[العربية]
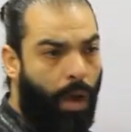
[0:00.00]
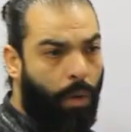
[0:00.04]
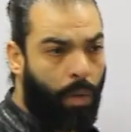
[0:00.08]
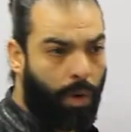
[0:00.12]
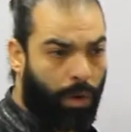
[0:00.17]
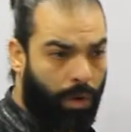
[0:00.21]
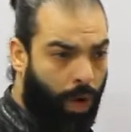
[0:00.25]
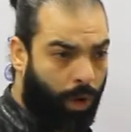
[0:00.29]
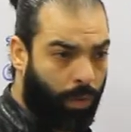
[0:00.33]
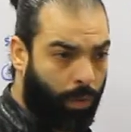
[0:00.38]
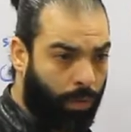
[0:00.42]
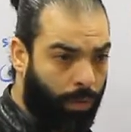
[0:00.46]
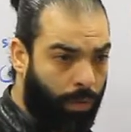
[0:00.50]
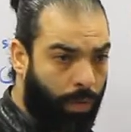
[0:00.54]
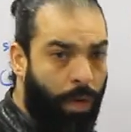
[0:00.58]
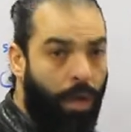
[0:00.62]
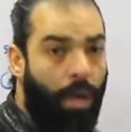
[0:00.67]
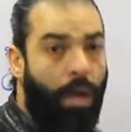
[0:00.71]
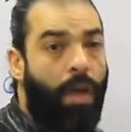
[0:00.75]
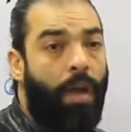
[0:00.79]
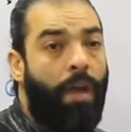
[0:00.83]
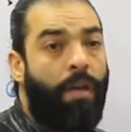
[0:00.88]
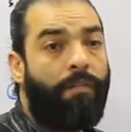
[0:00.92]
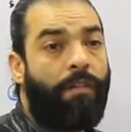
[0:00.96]
اول قانون
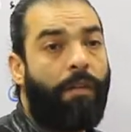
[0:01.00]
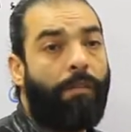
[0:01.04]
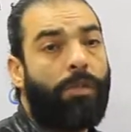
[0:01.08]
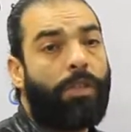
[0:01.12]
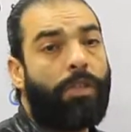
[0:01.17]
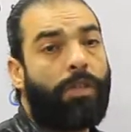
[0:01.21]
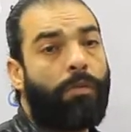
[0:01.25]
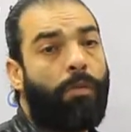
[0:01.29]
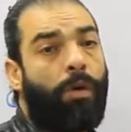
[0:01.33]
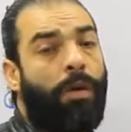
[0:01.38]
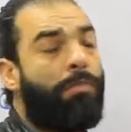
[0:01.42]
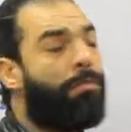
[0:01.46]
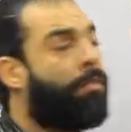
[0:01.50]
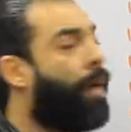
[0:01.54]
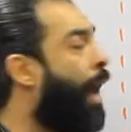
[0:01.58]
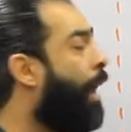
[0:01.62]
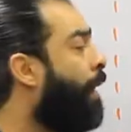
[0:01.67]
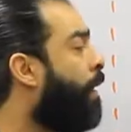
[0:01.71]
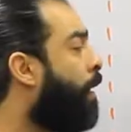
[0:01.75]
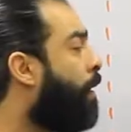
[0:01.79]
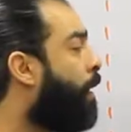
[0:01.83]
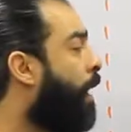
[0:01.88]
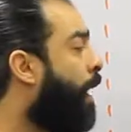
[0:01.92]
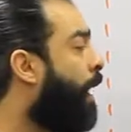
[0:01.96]
فمش مهم
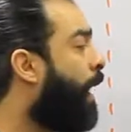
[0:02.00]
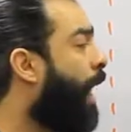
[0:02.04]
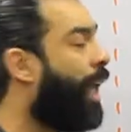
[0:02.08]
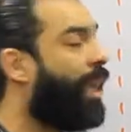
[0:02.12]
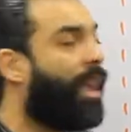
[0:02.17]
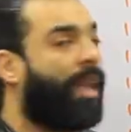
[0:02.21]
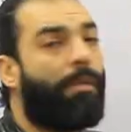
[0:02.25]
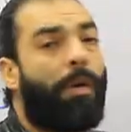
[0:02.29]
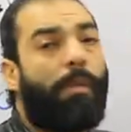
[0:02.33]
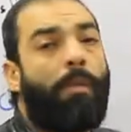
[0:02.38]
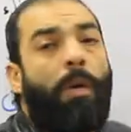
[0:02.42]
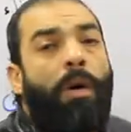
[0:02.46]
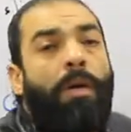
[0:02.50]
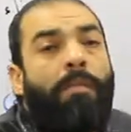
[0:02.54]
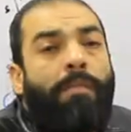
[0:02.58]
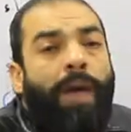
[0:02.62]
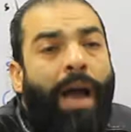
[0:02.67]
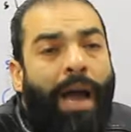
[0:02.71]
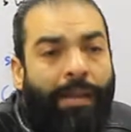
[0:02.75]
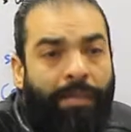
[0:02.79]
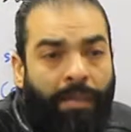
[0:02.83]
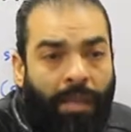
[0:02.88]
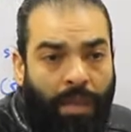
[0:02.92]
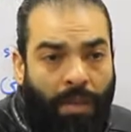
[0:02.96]
عندي التاريخ قد ما مهم
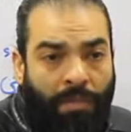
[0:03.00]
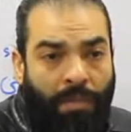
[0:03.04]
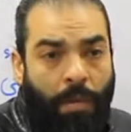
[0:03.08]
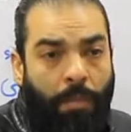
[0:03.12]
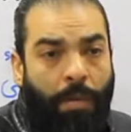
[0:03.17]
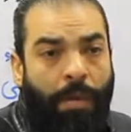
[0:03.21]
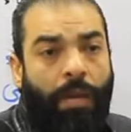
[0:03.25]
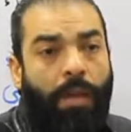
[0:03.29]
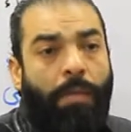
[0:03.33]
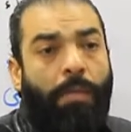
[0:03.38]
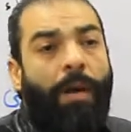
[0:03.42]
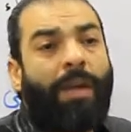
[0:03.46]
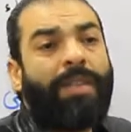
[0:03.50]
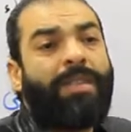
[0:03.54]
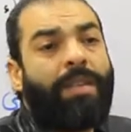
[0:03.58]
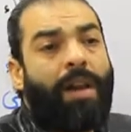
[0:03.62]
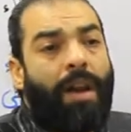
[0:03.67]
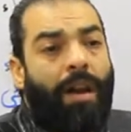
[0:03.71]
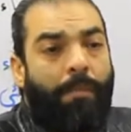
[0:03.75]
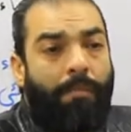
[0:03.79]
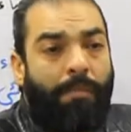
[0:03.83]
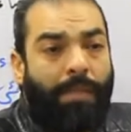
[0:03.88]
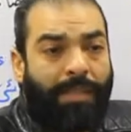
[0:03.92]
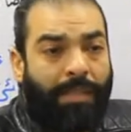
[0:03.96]
عندي تفهم ان مصر
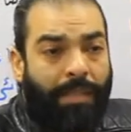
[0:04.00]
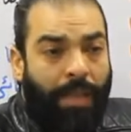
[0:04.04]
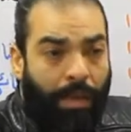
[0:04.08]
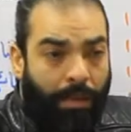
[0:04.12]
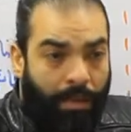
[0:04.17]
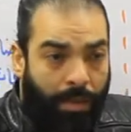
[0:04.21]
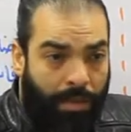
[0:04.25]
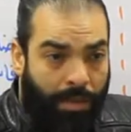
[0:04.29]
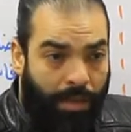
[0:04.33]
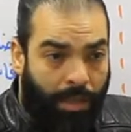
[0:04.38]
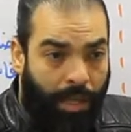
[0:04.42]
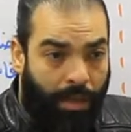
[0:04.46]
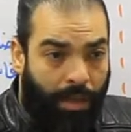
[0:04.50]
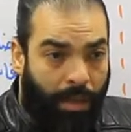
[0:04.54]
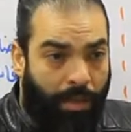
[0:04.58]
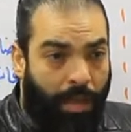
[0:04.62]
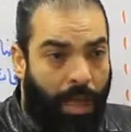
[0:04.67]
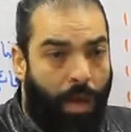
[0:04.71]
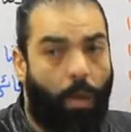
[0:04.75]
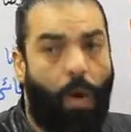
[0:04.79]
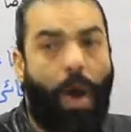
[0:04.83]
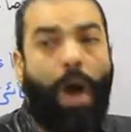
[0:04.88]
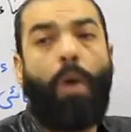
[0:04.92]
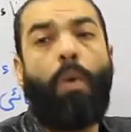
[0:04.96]
لما استردت
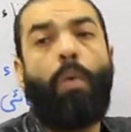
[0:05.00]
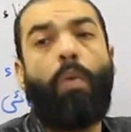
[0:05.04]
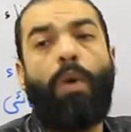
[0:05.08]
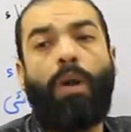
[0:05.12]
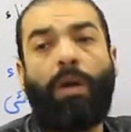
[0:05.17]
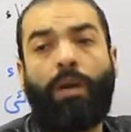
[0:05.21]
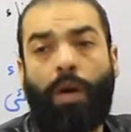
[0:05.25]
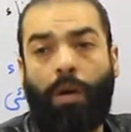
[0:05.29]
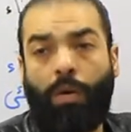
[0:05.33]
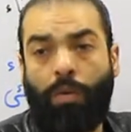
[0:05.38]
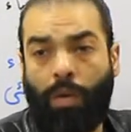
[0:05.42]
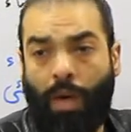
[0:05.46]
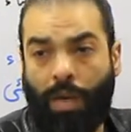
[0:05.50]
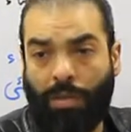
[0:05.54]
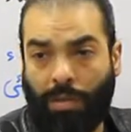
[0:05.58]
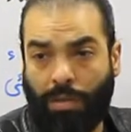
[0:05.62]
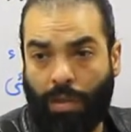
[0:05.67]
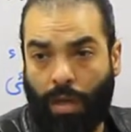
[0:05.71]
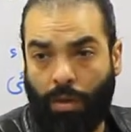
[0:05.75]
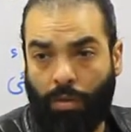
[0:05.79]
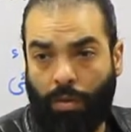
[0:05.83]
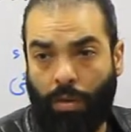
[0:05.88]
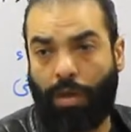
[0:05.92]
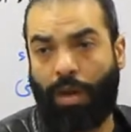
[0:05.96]
سيادتها واول قانون
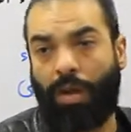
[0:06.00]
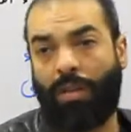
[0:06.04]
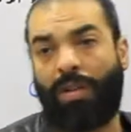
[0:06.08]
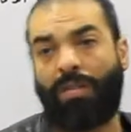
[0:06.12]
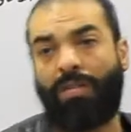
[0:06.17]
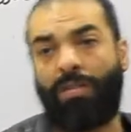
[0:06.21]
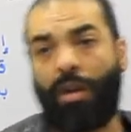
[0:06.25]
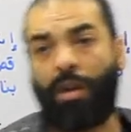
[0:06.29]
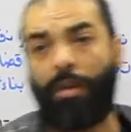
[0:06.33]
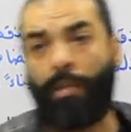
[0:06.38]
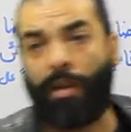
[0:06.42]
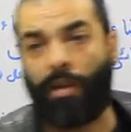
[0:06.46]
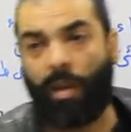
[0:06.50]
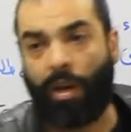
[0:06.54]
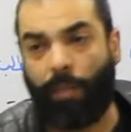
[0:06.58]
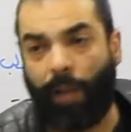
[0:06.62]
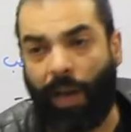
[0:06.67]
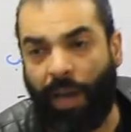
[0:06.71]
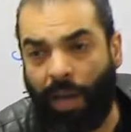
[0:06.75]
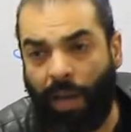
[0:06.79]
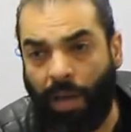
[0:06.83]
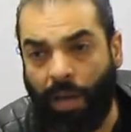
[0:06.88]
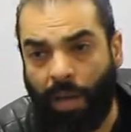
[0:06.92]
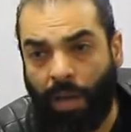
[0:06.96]
اصدرته كانت الضريبه ضريبه
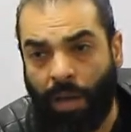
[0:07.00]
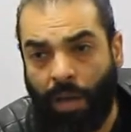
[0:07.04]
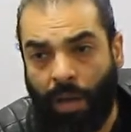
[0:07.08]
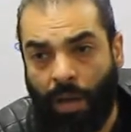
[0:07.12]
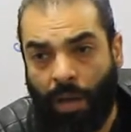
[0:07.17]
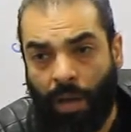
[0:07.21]
ايه